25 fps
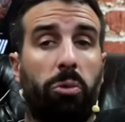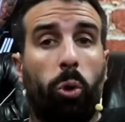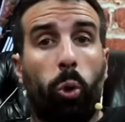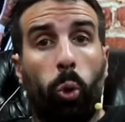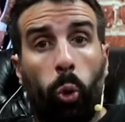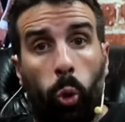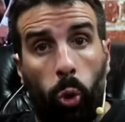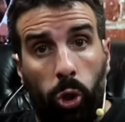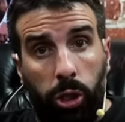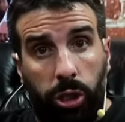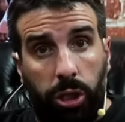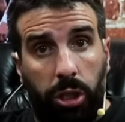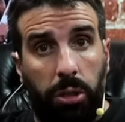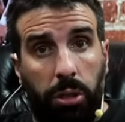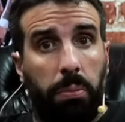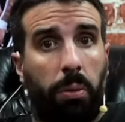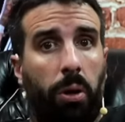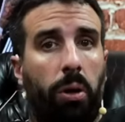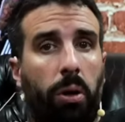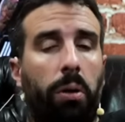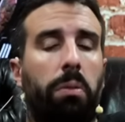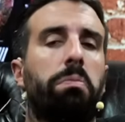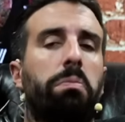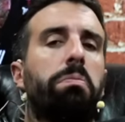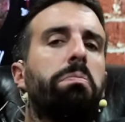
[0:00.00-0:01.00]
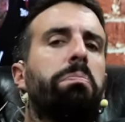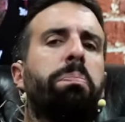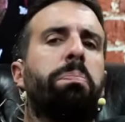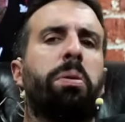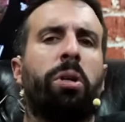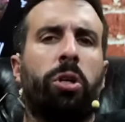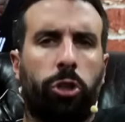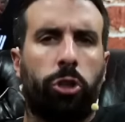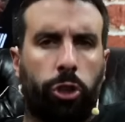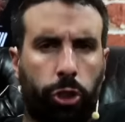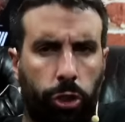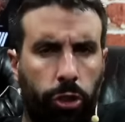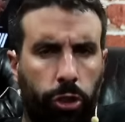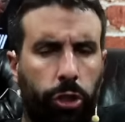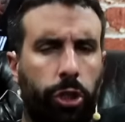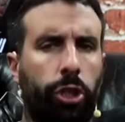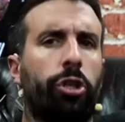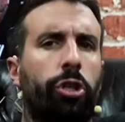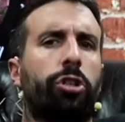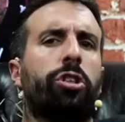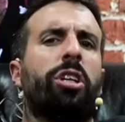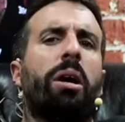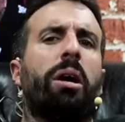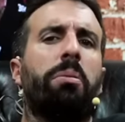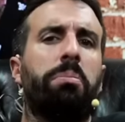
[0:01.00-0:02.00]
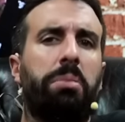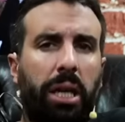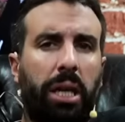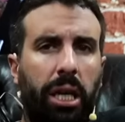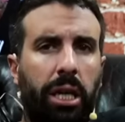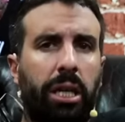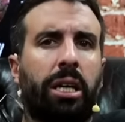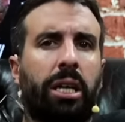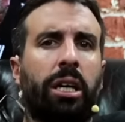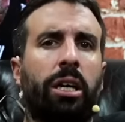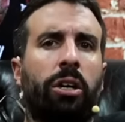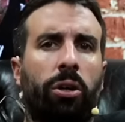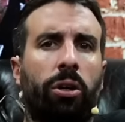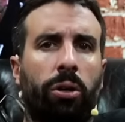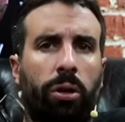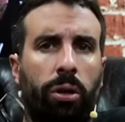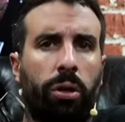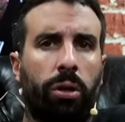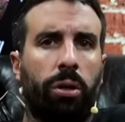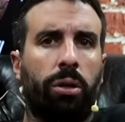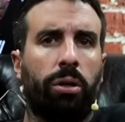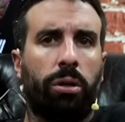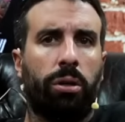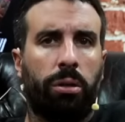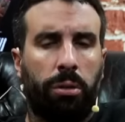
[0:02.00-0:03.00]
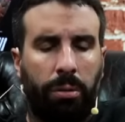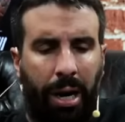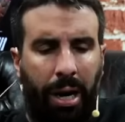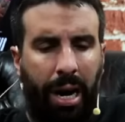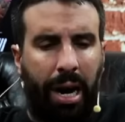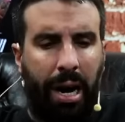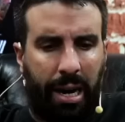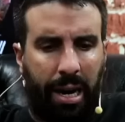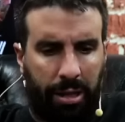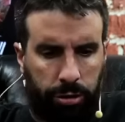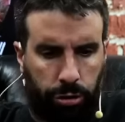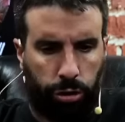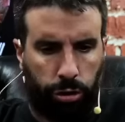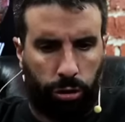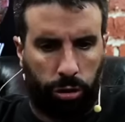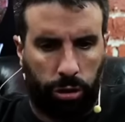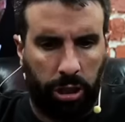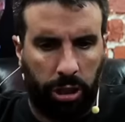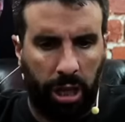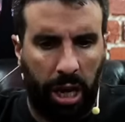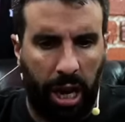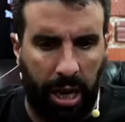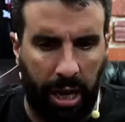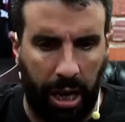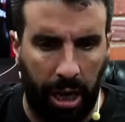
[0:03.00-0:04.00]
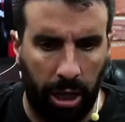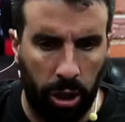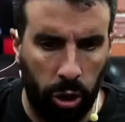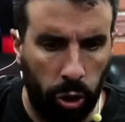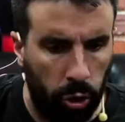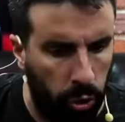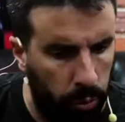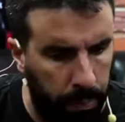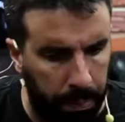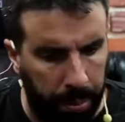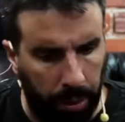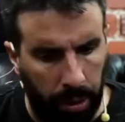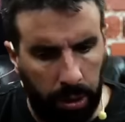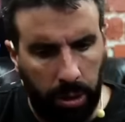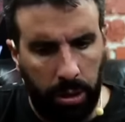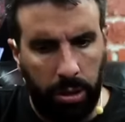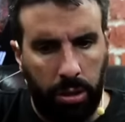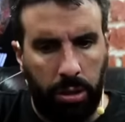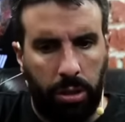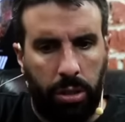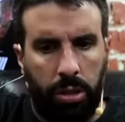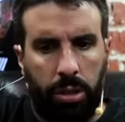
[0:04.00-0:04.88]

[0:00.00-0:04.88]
último, pero yo creo también que lo va a sortear al grupo,